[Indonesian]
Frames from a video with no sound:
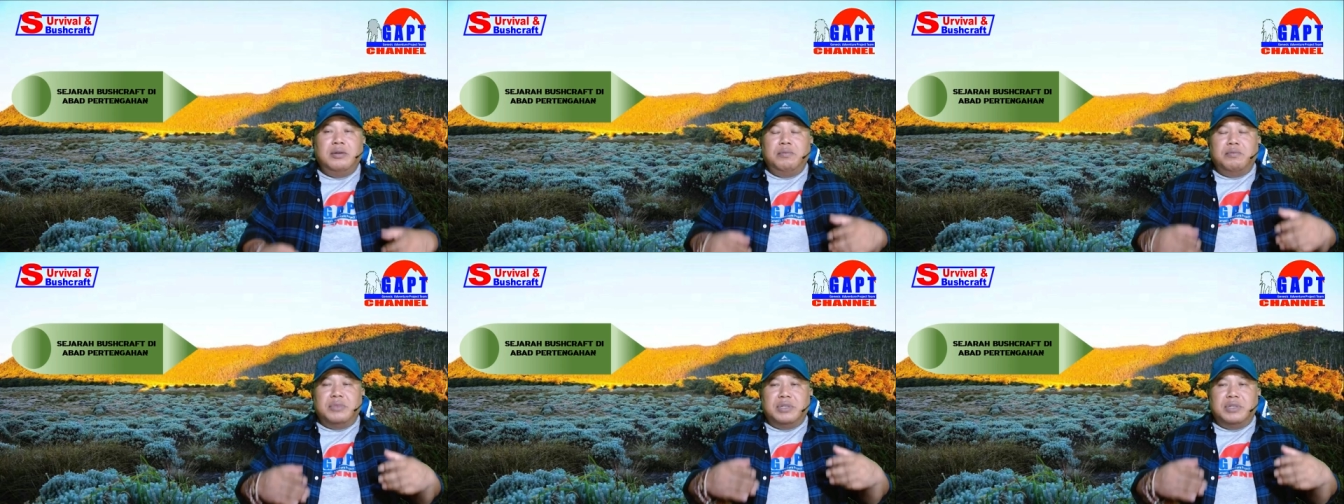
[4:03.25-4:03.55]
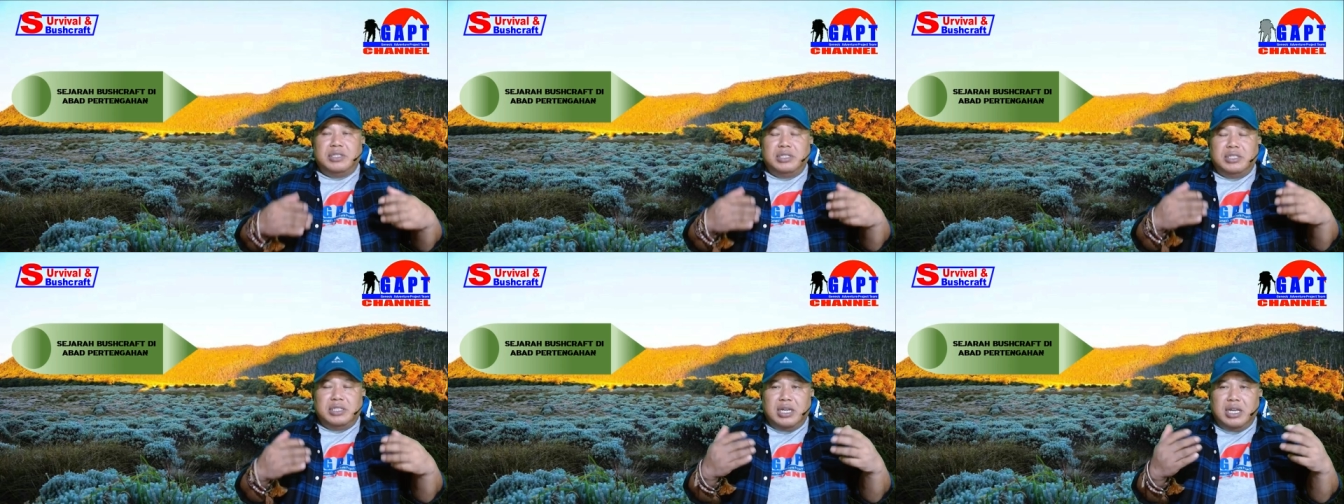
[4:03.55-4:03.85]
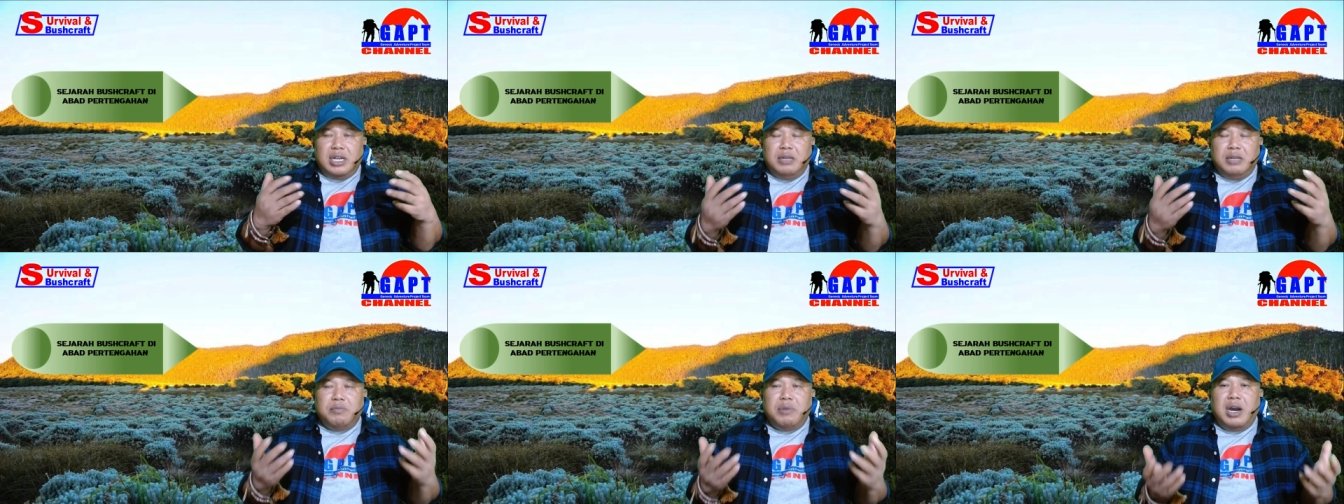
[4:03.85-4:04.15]

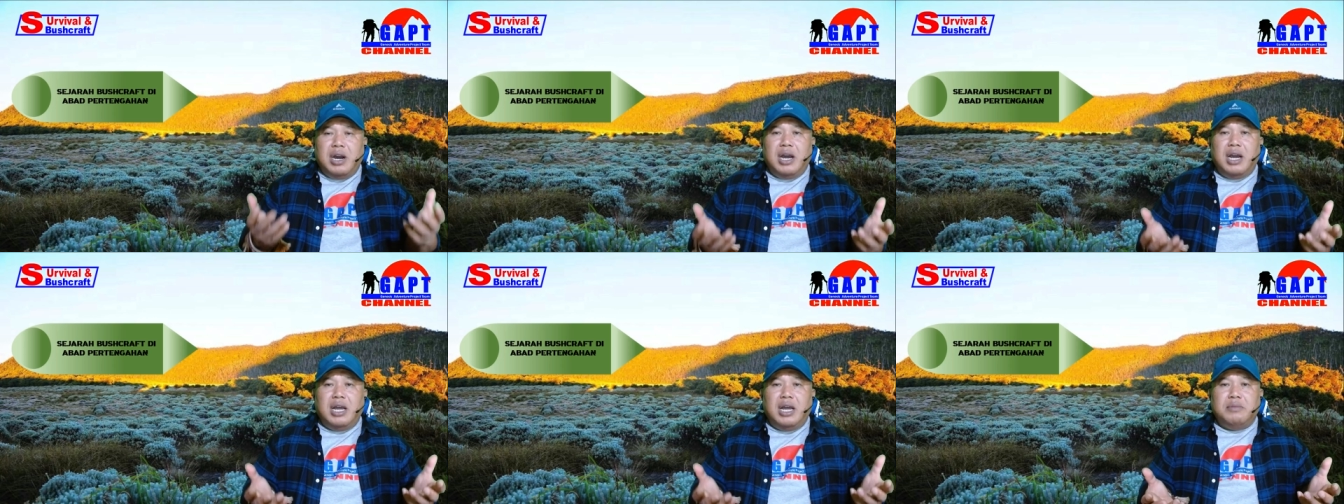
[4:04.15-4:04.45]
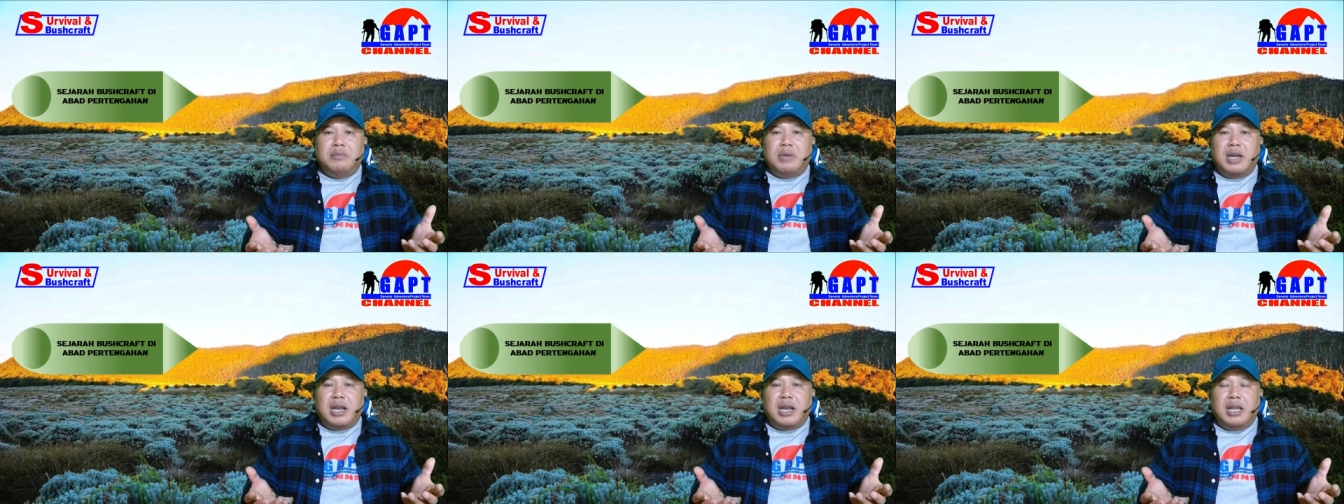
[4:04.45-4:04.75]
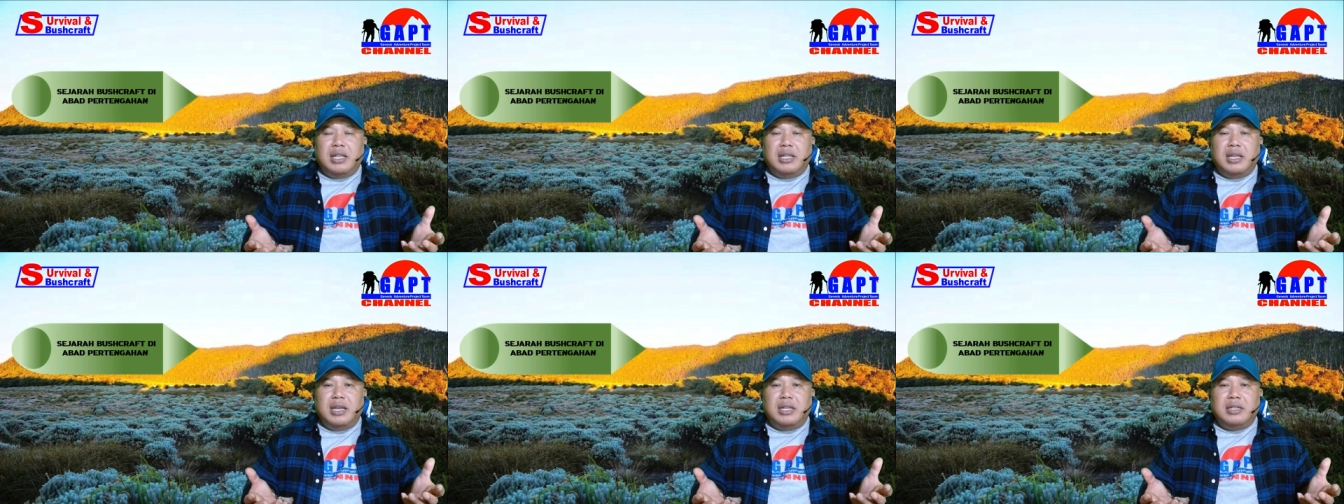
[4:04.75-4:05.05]
mencari bahan
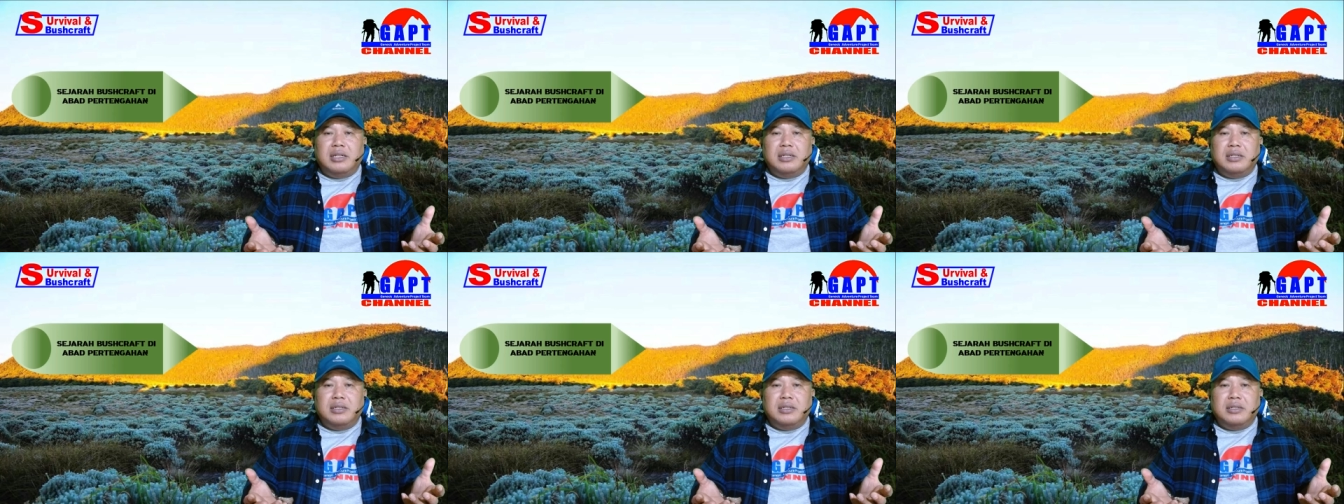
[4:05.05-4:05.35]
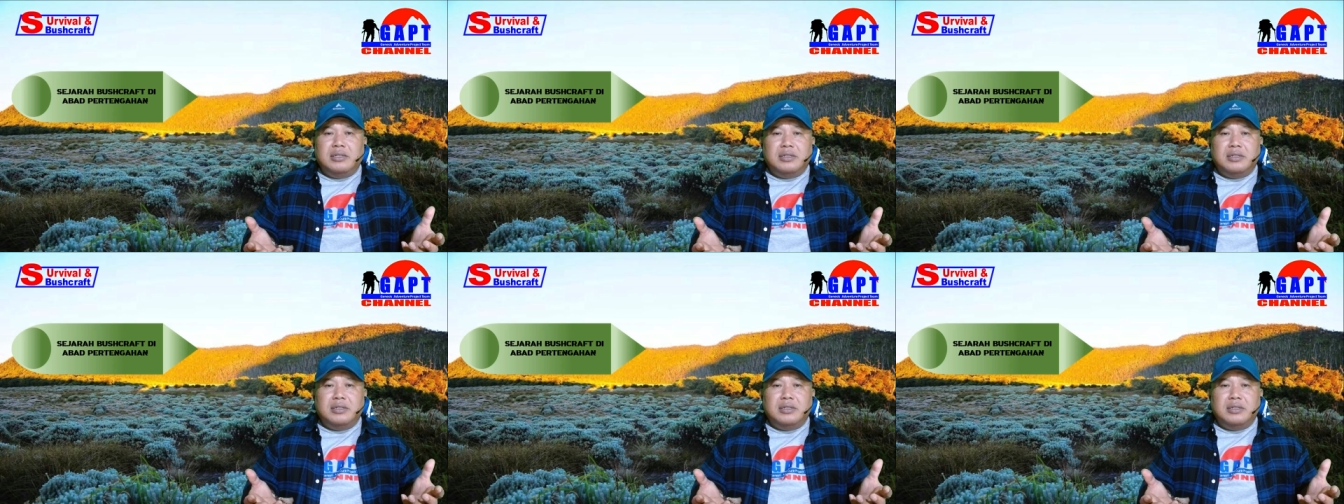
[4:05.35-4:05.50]
makanan